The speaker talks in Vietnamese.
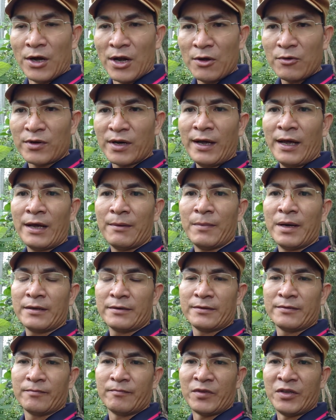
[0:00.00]
nếu trẻ
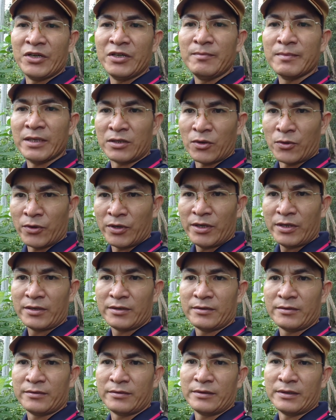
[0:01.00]
em á, dưới 10
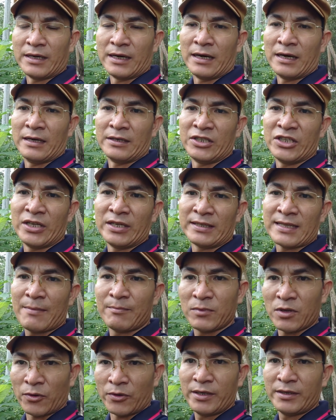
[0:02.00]
tuổi à,
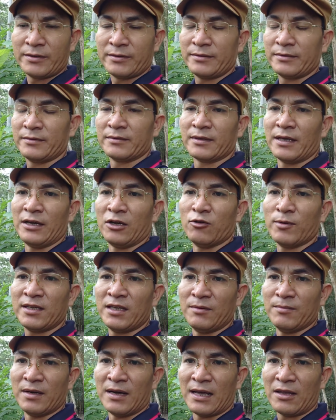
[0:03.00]
trên 8 tuổi thì
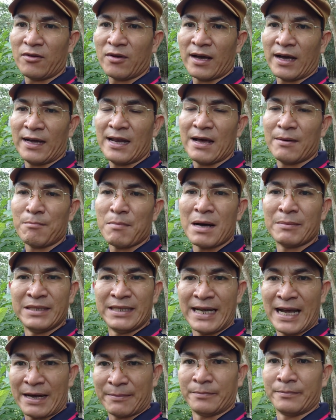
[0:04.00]
của anh chị mình lấy cho Hải là
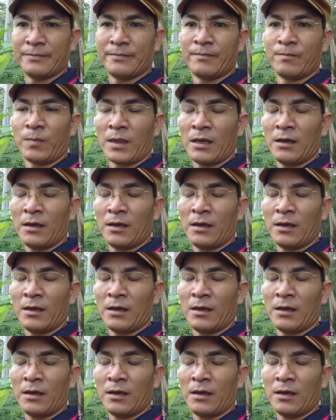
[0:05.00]
30 gram